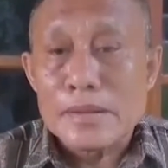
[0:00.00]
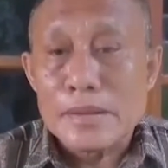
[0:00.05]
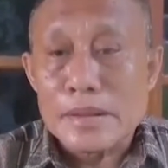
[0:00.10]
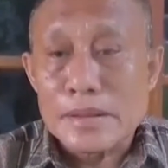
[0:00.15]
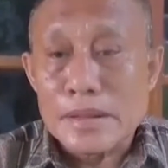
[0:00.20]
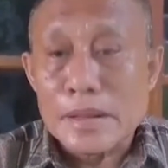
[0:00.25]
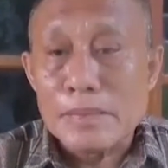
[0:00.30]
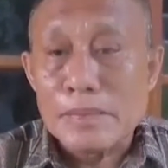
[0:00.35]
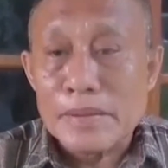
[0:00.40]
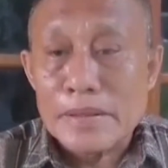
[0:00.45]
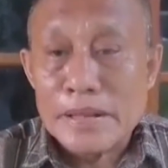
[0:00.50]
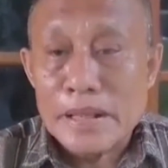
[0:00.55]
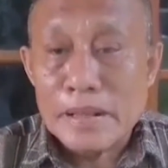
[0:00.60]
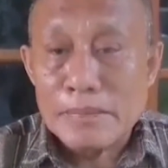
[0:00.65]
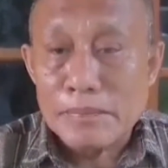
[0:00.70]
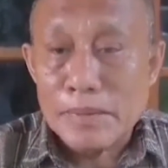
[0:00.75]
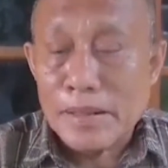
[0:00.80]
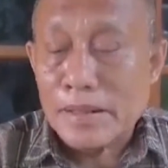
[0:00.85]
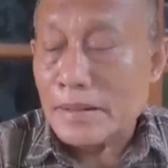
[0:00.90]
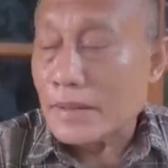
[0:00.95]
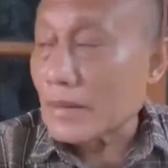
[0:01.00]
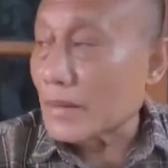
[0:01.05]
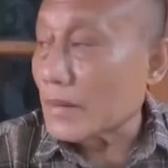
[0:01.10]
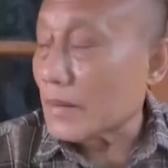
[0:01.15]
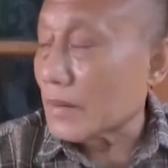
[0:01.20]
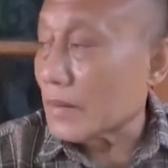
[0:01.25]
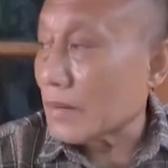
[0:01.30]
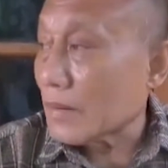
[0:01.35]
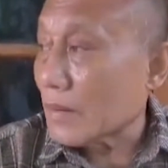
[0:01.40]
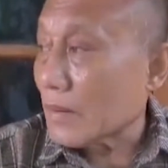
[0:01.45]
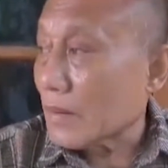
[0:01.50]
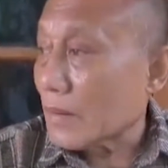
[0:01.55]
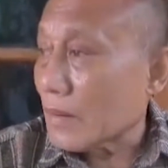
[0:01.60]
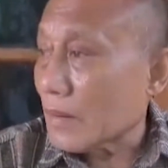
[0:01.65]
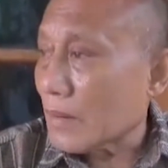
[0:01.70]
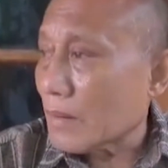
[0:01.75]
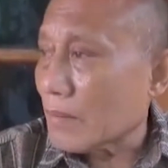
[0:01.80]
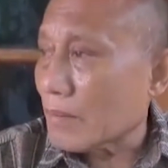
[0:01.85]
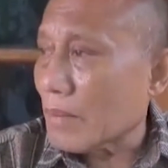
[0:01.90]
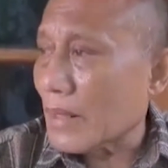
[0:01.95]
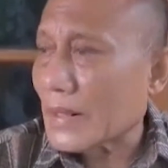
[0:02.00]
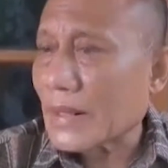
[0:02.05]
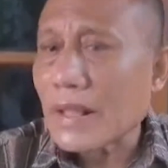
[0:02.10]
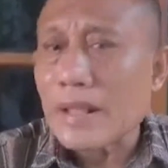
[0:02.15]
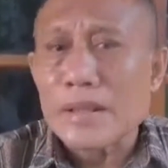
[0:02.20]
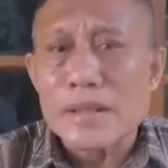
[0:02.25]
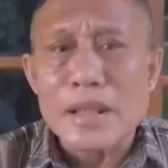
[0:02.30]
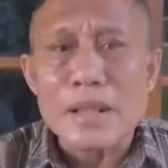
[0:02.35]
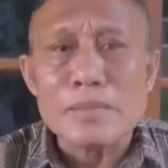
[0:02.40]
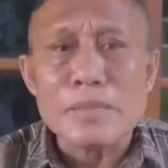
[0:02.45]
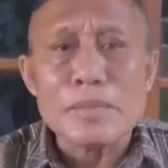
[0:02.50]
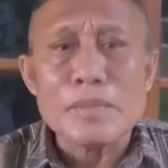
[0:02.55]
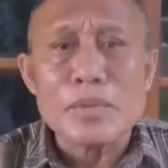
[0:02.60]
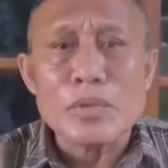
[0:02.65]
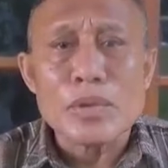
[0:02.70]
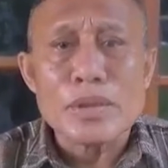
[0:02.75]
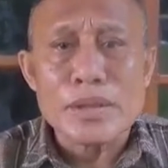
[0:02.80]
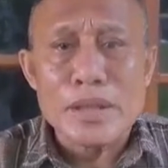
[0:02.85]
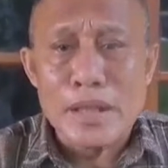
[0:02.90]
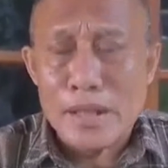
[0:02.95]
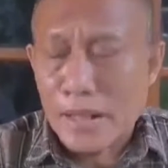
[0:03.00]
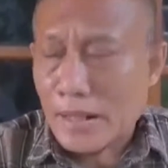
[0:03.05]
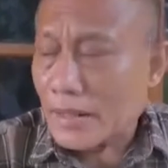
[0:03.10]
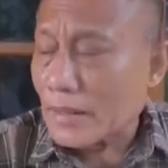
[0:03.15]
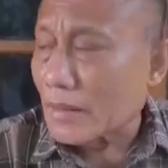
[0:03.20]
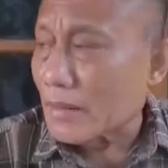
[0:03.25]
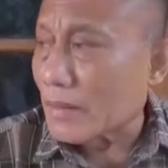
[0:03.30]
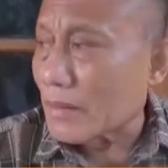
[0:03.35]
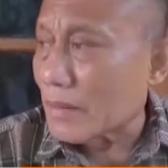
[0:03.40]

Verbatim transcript: desa persiapan bagi yang telah memenuhi syarat,